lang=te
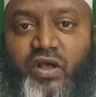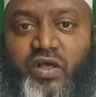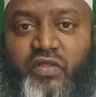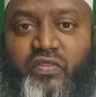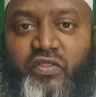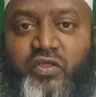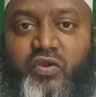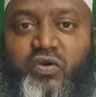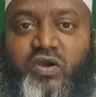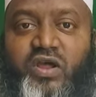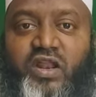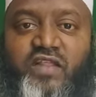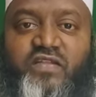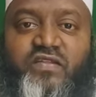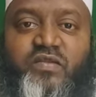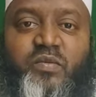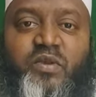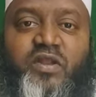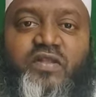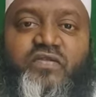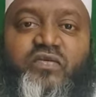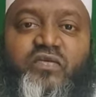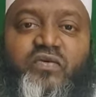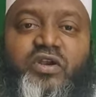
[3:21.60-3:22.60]
అందరూ
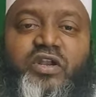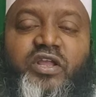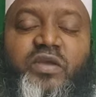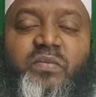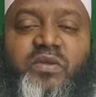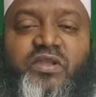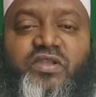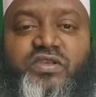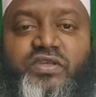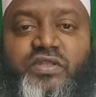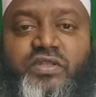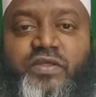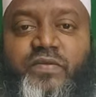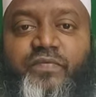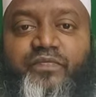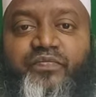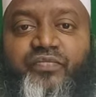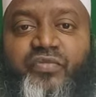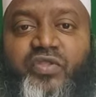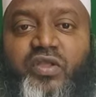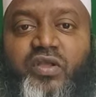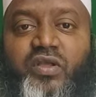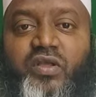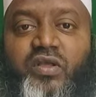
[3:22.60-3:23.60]
కలిసిమెలిసి ఉంటే మంచిది
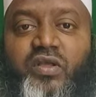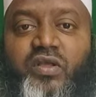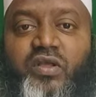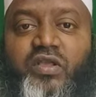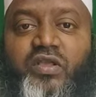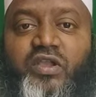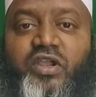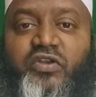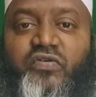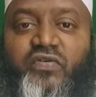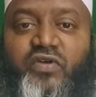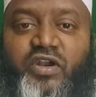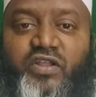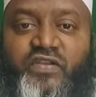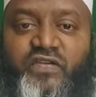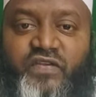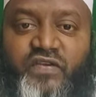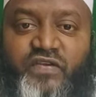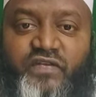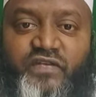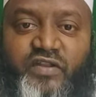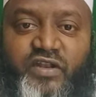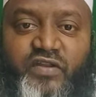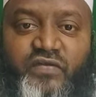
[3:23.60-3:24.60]
ఇటువంటి
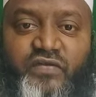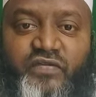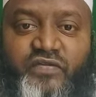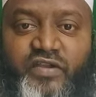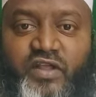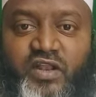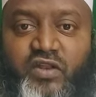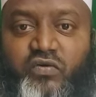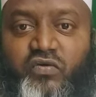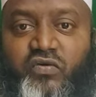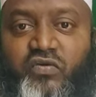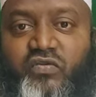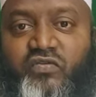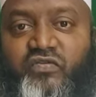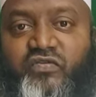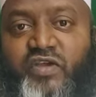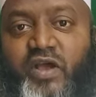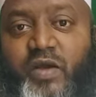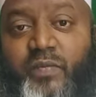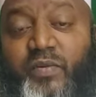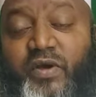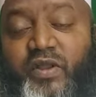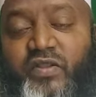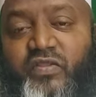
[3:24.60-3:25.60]
చిన్న చిన్న విషయాల గురించి
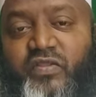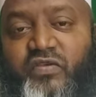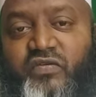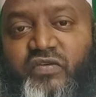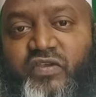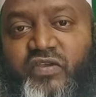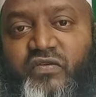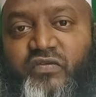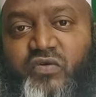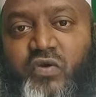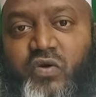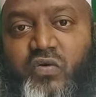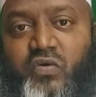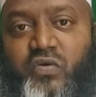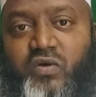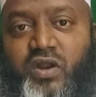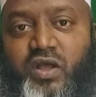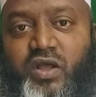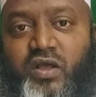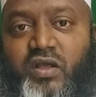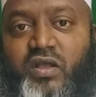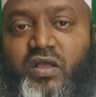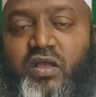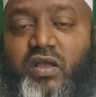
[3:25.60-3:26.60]
అపార్థం
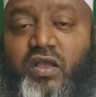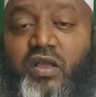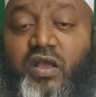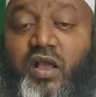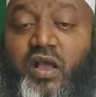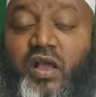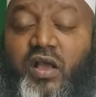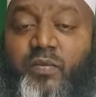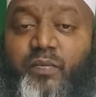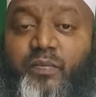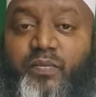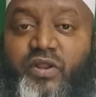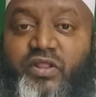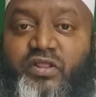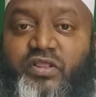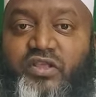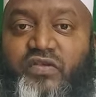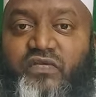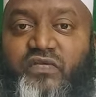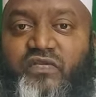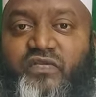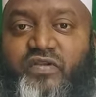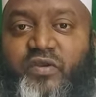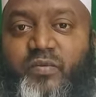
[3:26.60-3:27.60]
చేసుకోకుండా
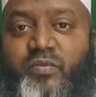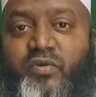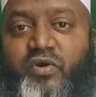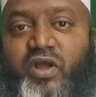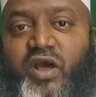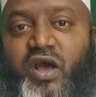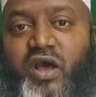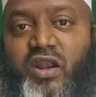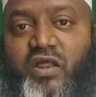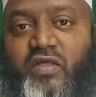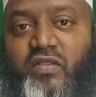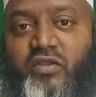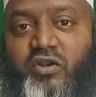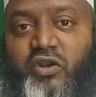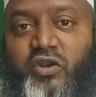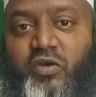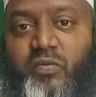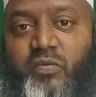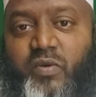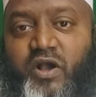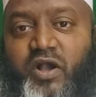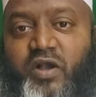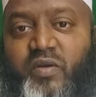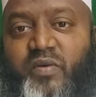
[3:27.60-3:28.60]
ప్రతి విషయం కూడా
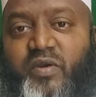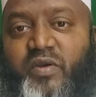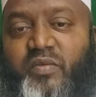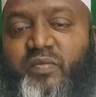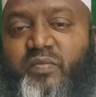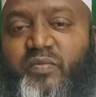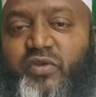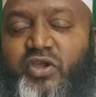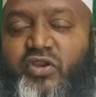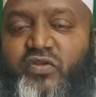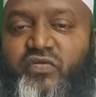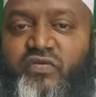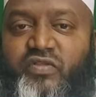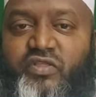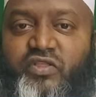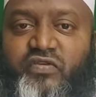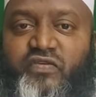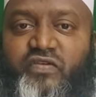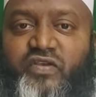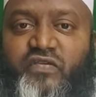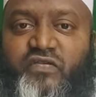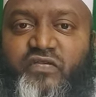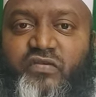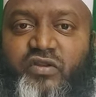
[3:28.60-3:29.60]
ఆరాధనలో భాగమే మీరు విందు
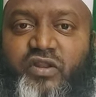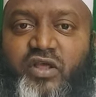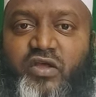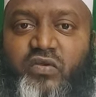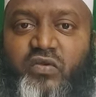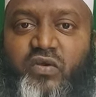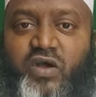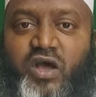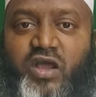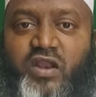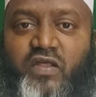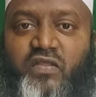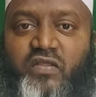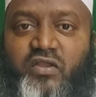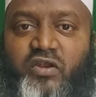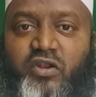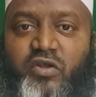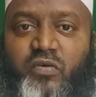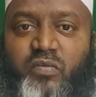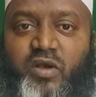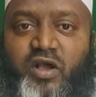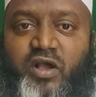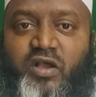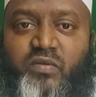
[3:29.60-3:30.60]
చేస్తున్నారు
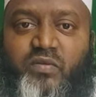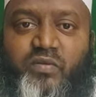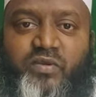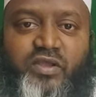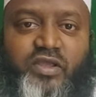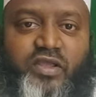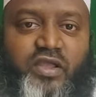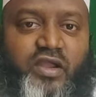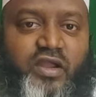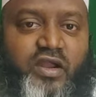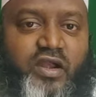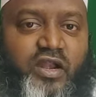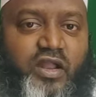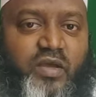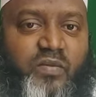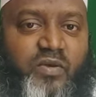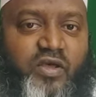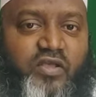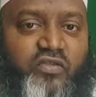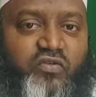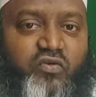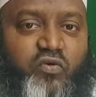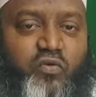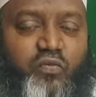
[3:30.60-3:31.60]
ఆరాధనలో భాగమే ఇక్కడ
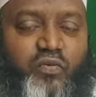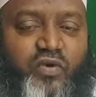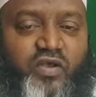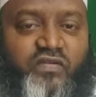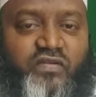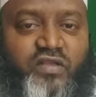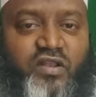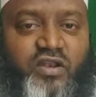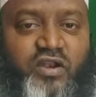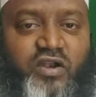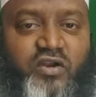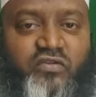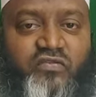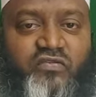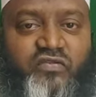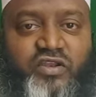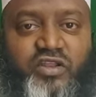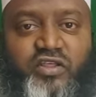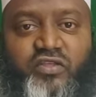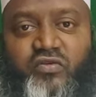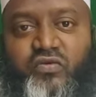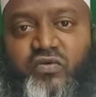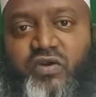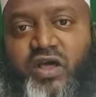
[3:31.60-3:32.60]
నమాజు ఉపవాసాలు
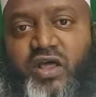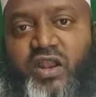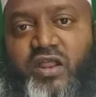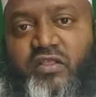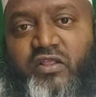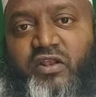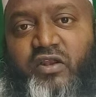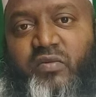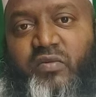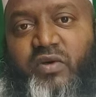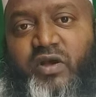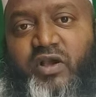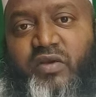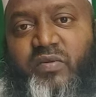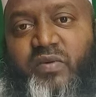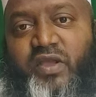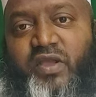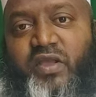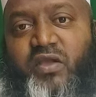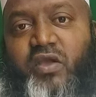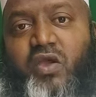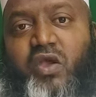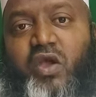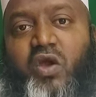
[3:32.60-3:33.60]
నడుస్తున్నాయి ఇది కూడా ఆరాధనలో భాగమే
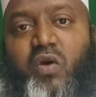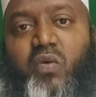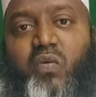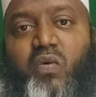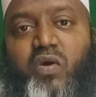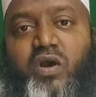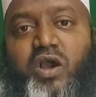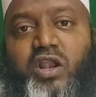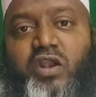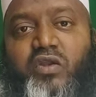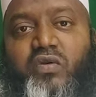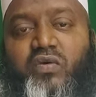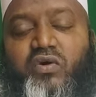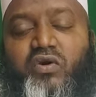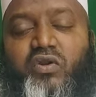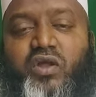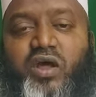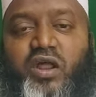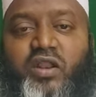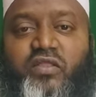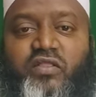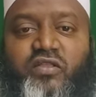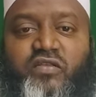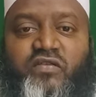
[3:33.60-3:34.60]
ఒకరిని
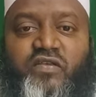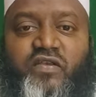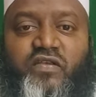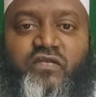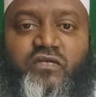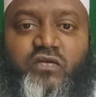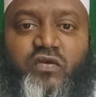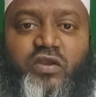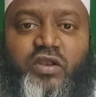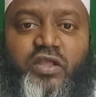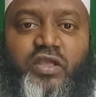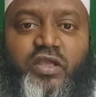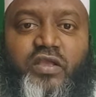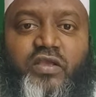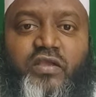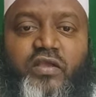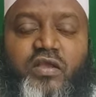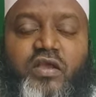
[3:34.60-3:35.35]
ఒకరు అర్థం చేసుకొని